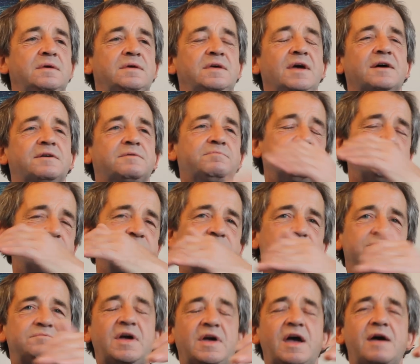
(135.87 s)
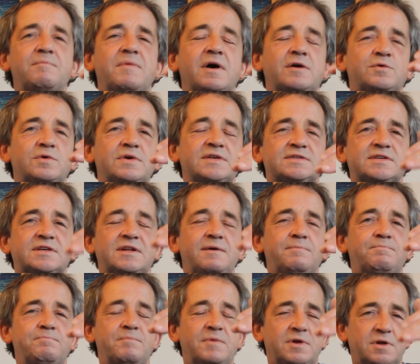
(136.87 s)
jak miałem akurat
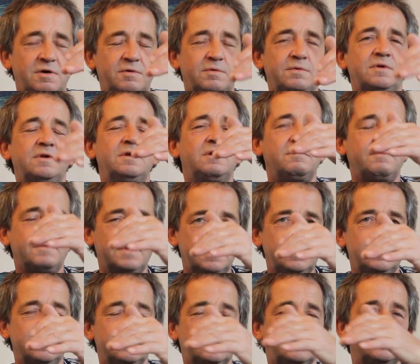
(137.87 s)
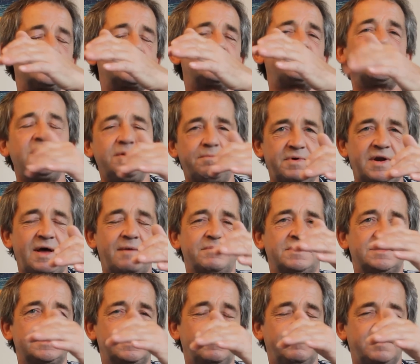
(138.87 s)
sklep monolowy ko swojej
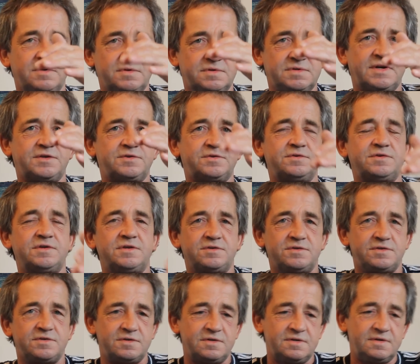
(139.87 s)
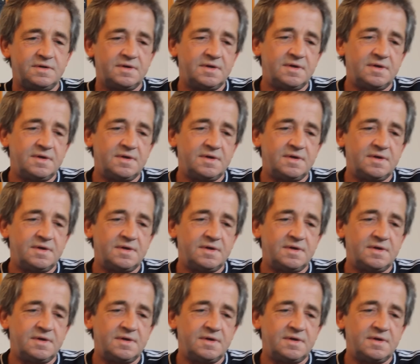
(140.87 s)
bramy, Ząbkowska 30,